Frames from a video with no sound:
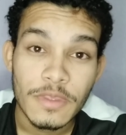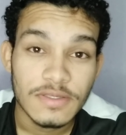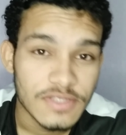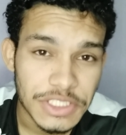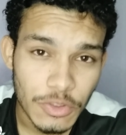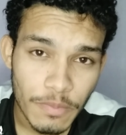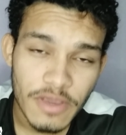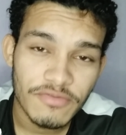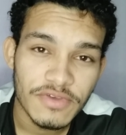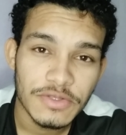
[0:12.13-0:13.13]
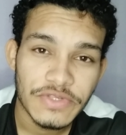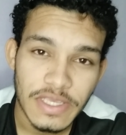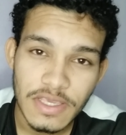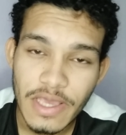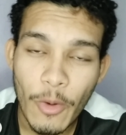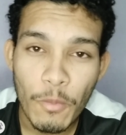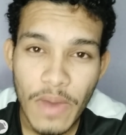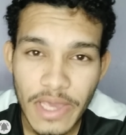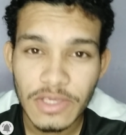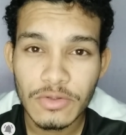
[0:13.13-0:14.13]
Sejam bem-vindos aqui ao
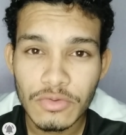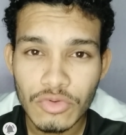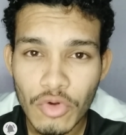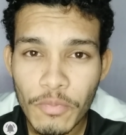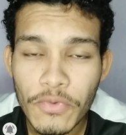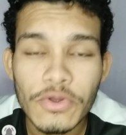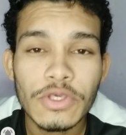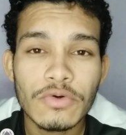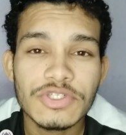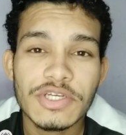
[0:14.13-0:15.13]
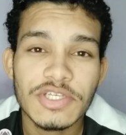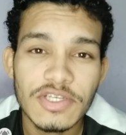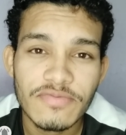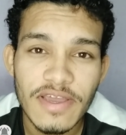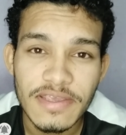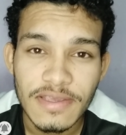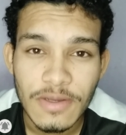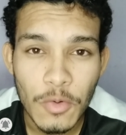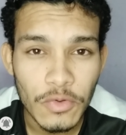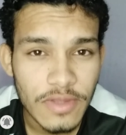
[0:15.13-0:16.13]
Bike no Topo e hoje a gente vai
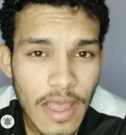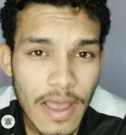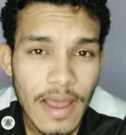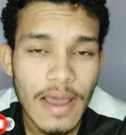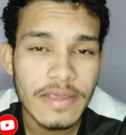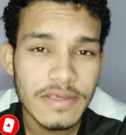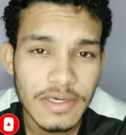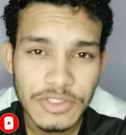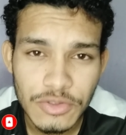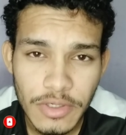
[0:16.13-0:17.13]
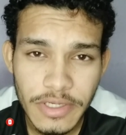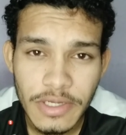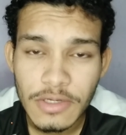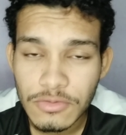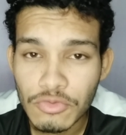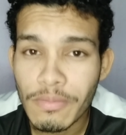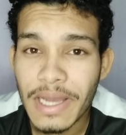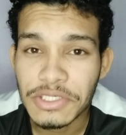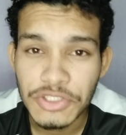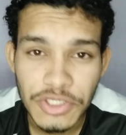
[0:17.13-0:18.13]
contar aí a história do
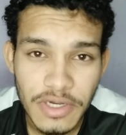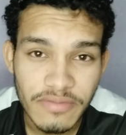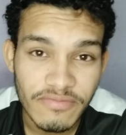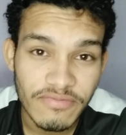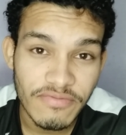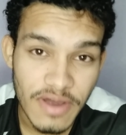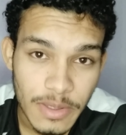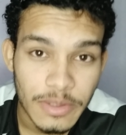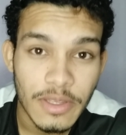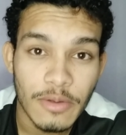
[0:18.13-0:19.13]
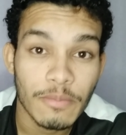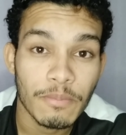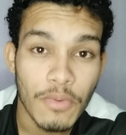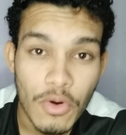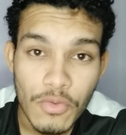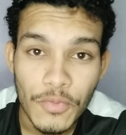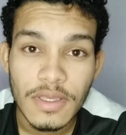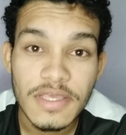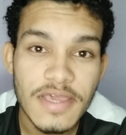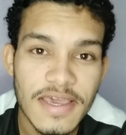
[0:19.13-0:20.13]
Matia Vanderpool.
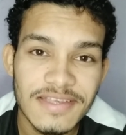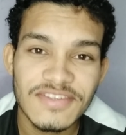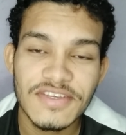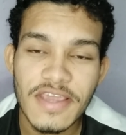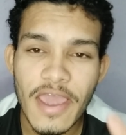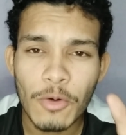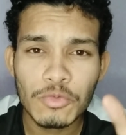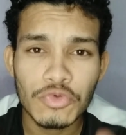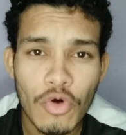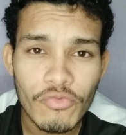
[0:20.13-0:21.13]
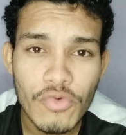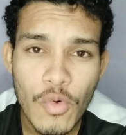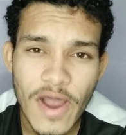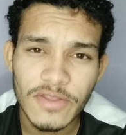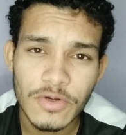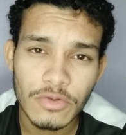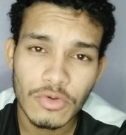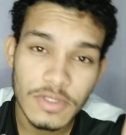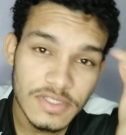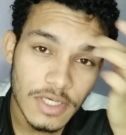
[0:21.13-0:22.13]
E esse é um novo quadro que eu
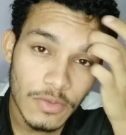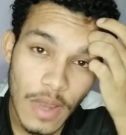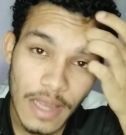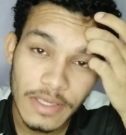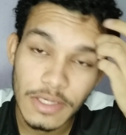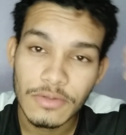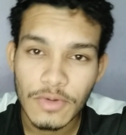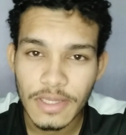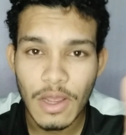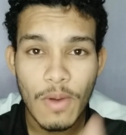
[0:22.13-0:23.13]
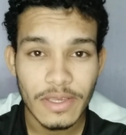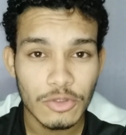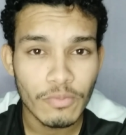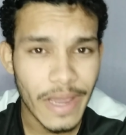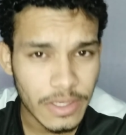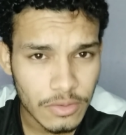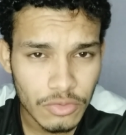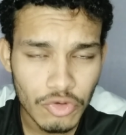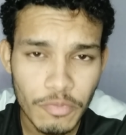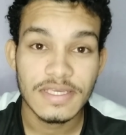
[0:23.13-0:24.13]
estou iniciando aqui no canal, aqui no Bike no
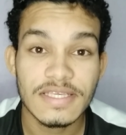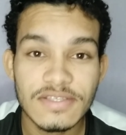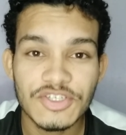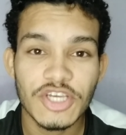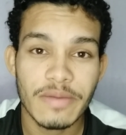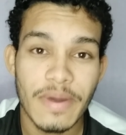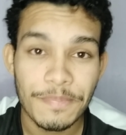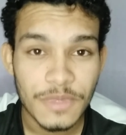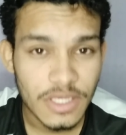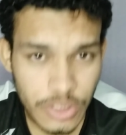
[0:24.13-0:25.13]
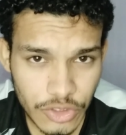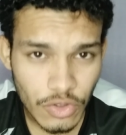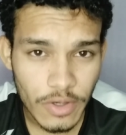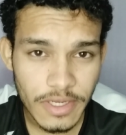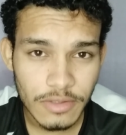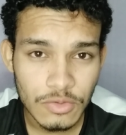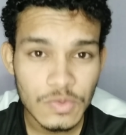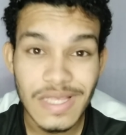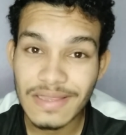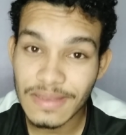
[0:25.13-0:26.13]
Topo, que se chama História
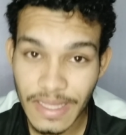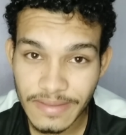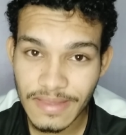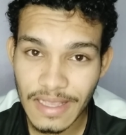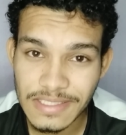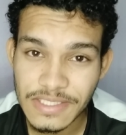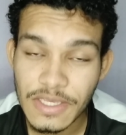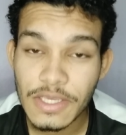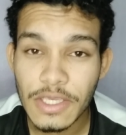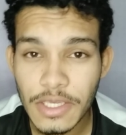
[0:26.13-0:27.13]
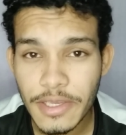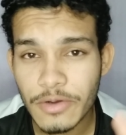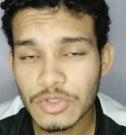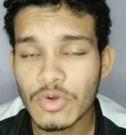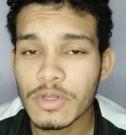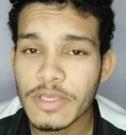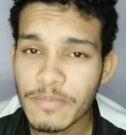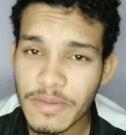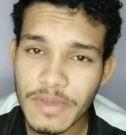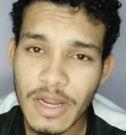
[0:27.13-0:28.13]
dos Atletas. E eu escolhi
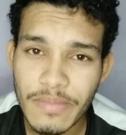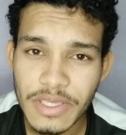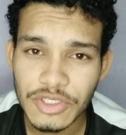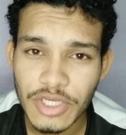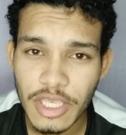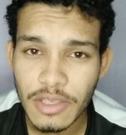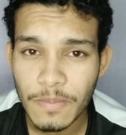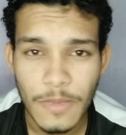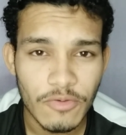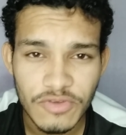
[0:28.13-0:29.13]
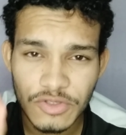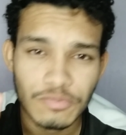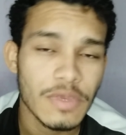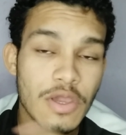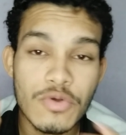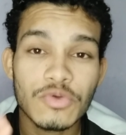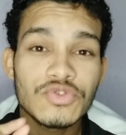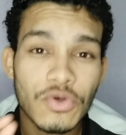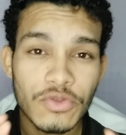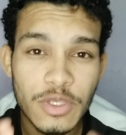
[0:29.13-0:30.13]
primeiramente aí, eu né, fiz meio que um
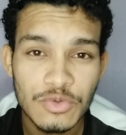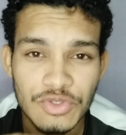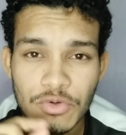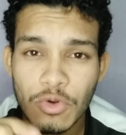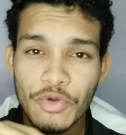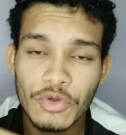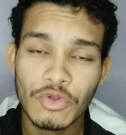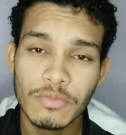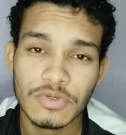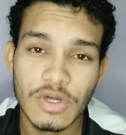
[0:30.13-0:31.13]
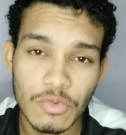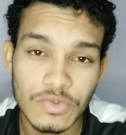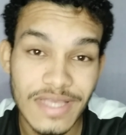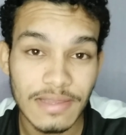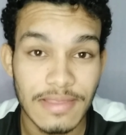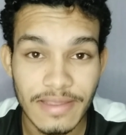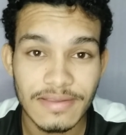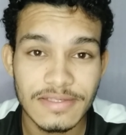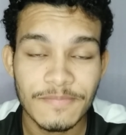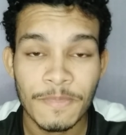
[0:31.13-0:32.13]
sorteiozinho, coloquei o nome de alguns
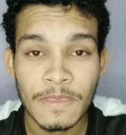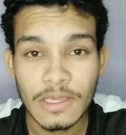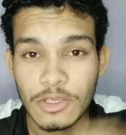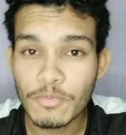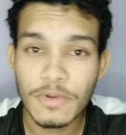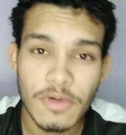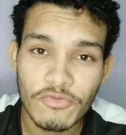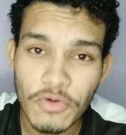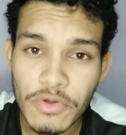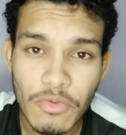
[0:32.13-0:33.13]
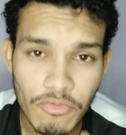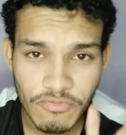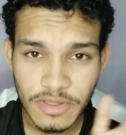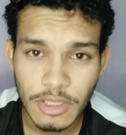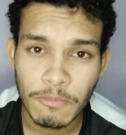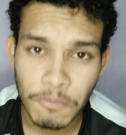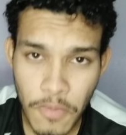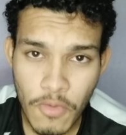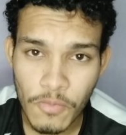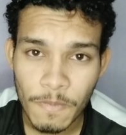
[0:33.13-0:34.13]
atletas. E o primeiro foi o
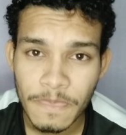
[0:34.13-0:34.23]
Vanderpool.